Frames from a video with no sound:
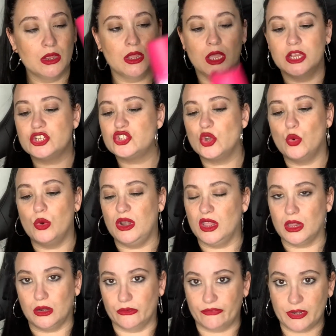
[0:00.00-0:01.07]
Esto huele que
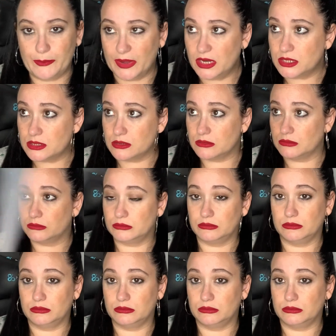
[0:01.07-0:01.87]
lo flipas.